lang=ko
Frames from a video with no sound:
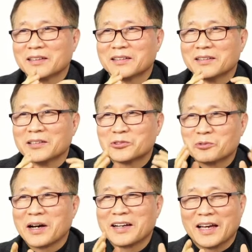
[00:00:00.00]
그
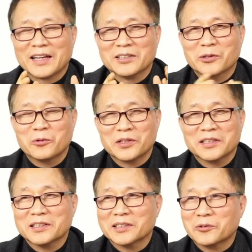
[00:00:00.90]
순간에 영혼이